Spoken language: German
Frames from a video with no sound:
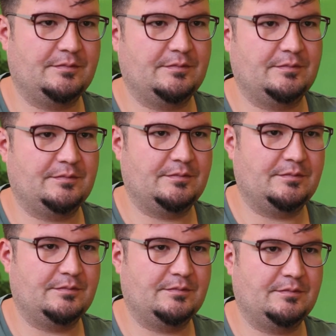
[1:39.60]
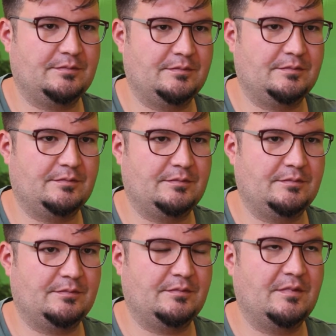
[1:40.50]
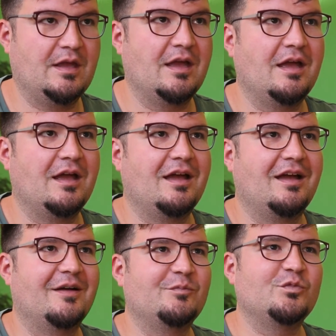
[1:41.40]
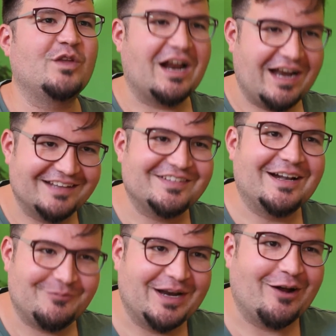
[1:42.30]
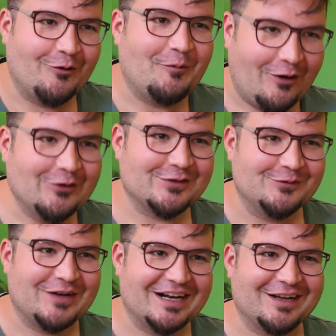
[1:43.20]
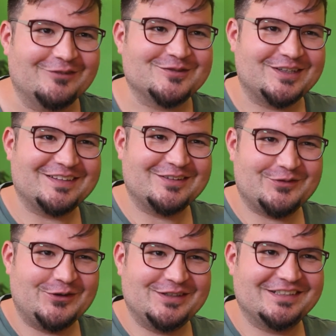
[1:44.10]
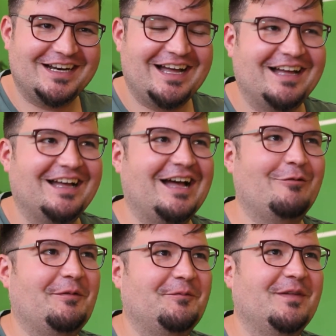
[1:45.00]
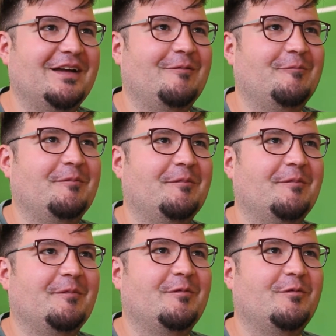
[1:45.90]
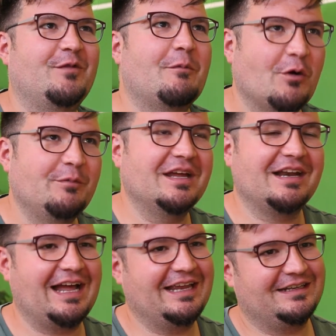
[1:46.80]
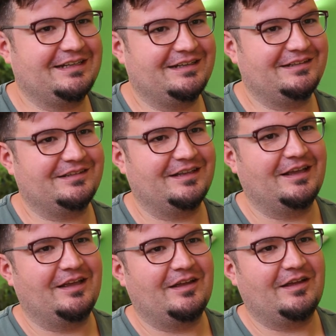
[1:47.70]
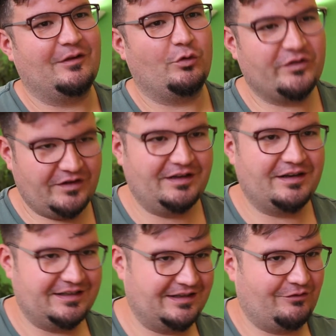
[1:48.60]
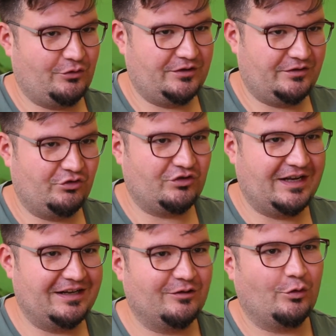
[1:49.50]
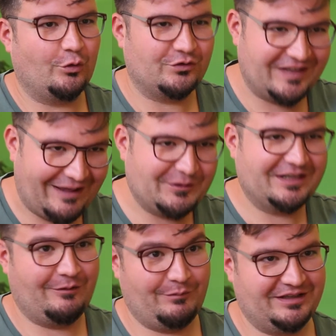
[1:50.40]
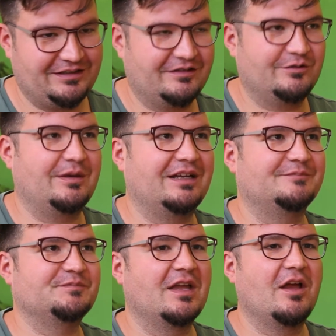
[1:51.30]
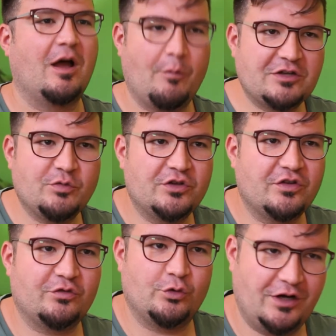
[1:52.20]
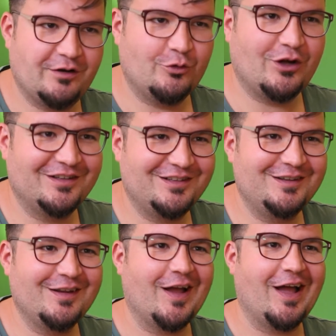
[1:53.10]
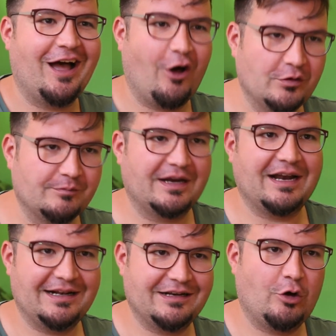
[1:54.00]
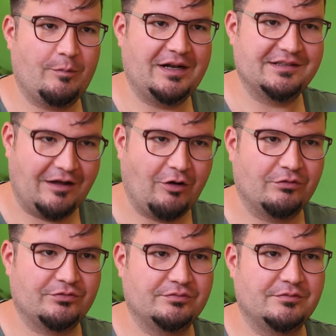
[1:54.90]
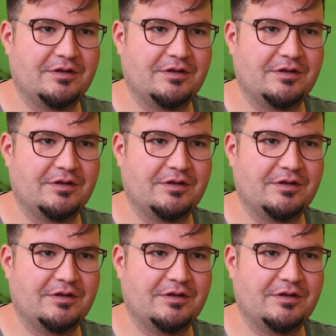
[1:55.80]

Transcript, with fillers: Teilt man da schon mal in Richtung Konkurrenz aus? Ja klar, teilt man auch mal aus im Wahlkampf, das ist völlig klar. Aber ähm, wir probieren eigentlich, unsere Inhalte nach vorne zu stellen und damit Kampagne zu machen. Aber manchmal ist das so, in der Demokratie haut man halt auch mal drauf.